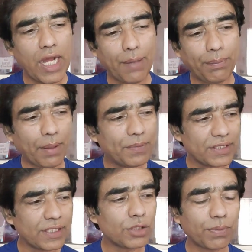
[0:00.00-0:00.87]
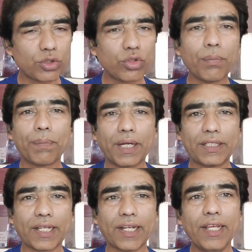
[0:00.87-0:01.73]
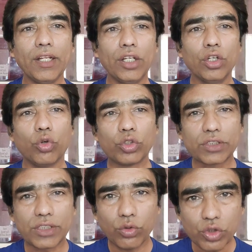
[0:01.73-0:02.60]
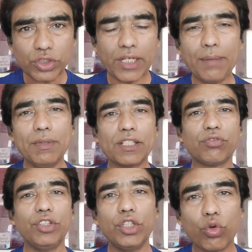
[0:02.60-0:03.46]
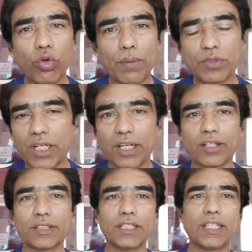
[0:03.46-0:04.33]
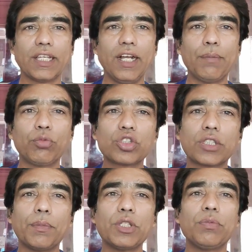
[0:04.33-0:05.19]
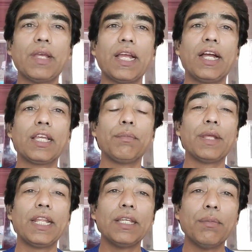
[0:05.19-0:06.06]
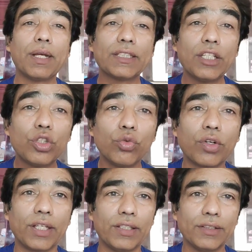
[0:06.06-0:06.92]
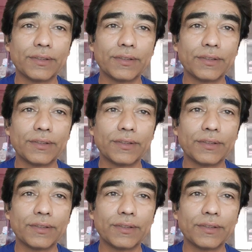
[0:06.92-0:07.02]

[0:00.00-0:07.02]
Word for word: आपका बिजनेस पर जो इम्पैक्ट आ रहा है उस उस टाइम इस वीडियो को आप चलाकर देखिएगा आपको समझ में आएगा कि मैंने ये बातें क्यों कही